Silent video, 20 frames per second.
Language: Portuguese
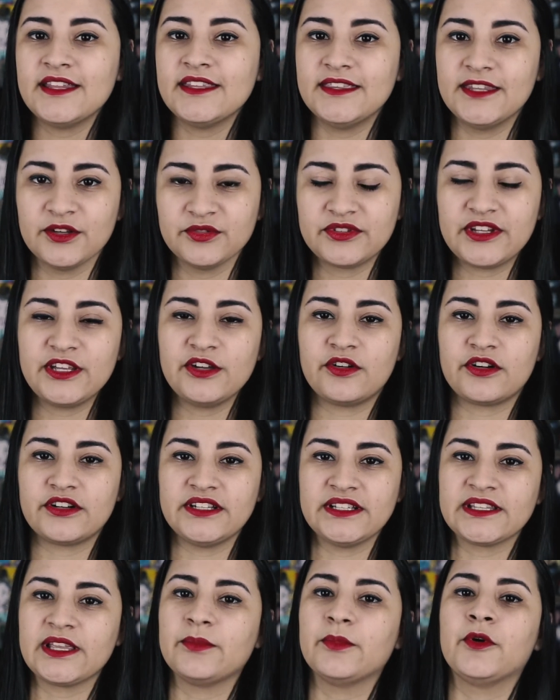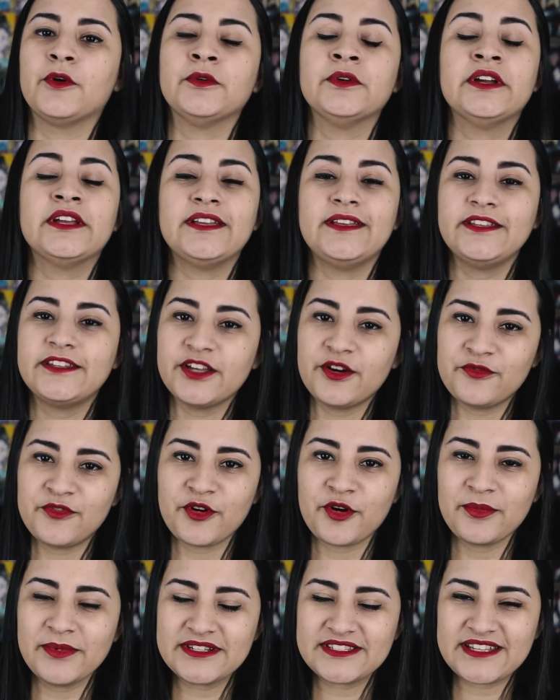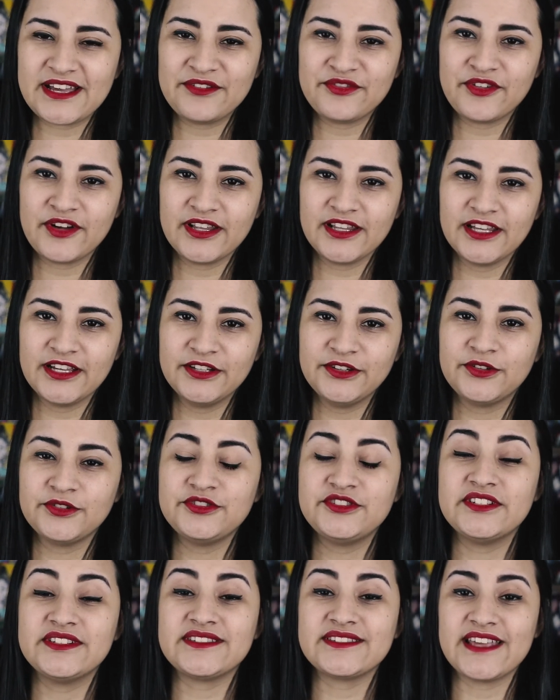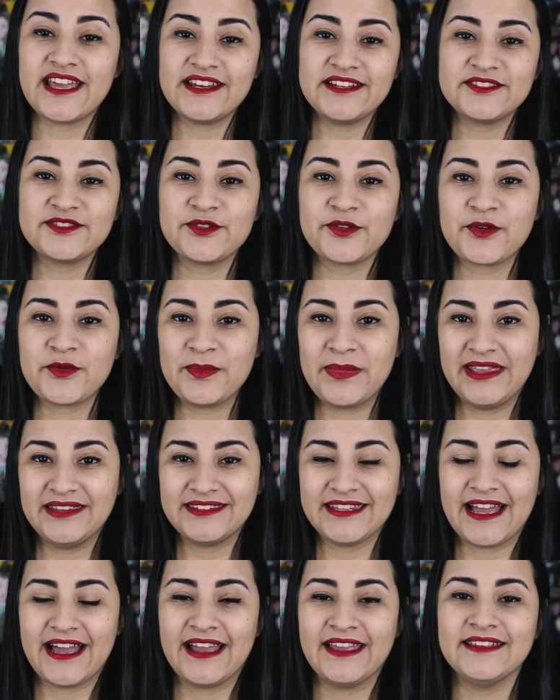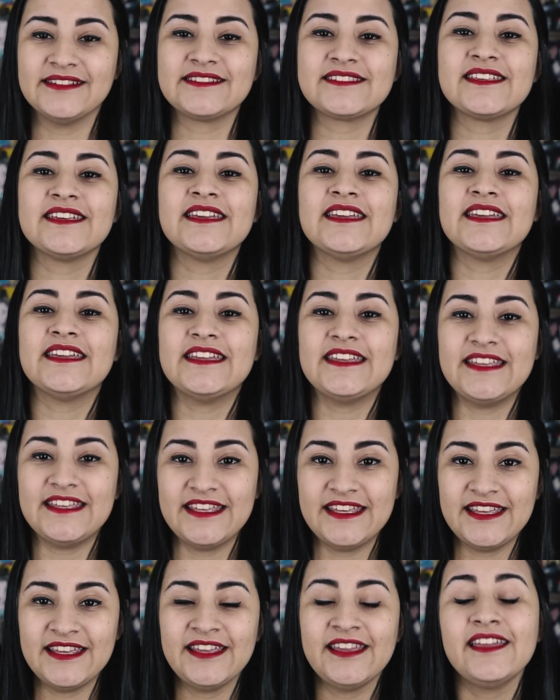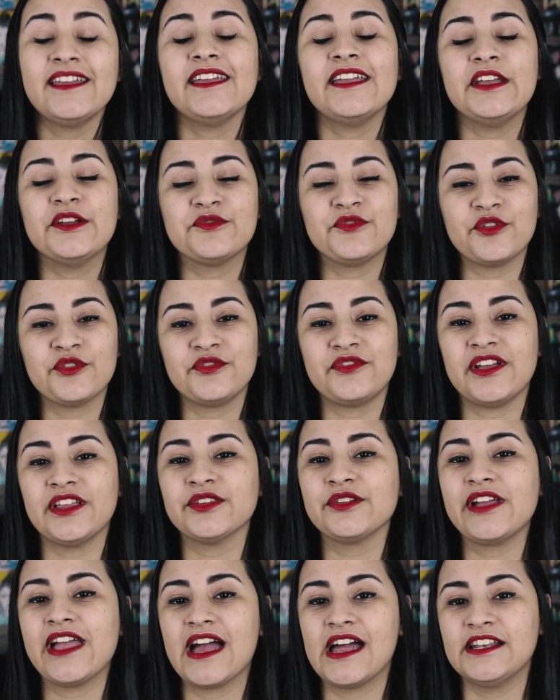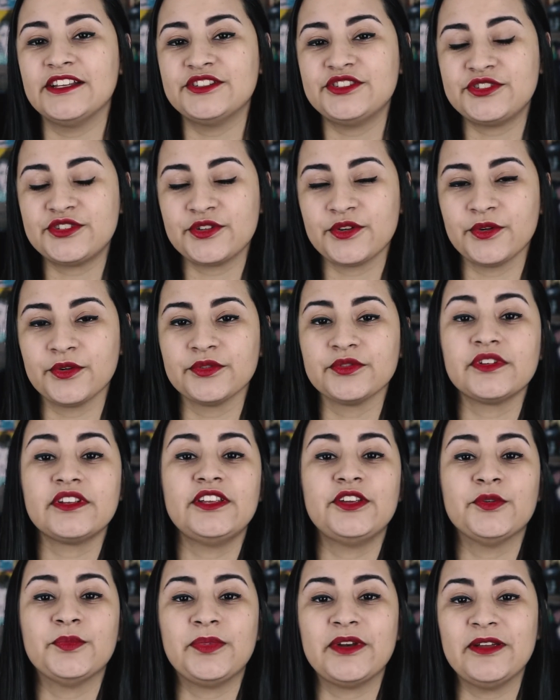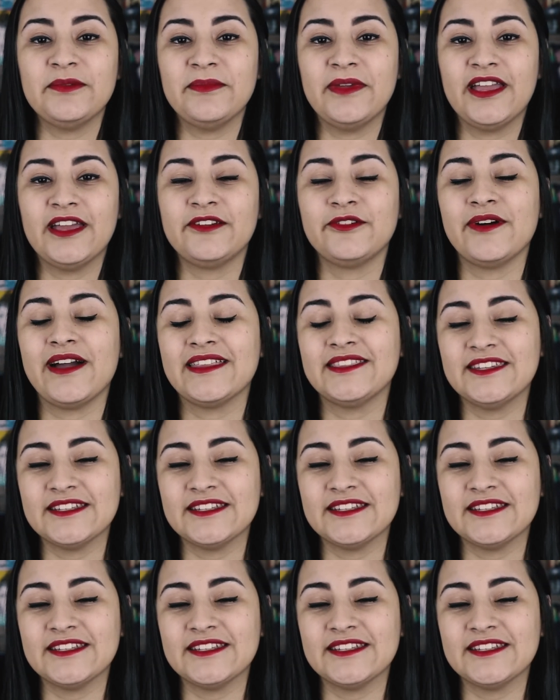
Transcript: não tem ordem, tá bom? Então vou começar falando de séries documentais e envolvendo reality show. E o primeiro é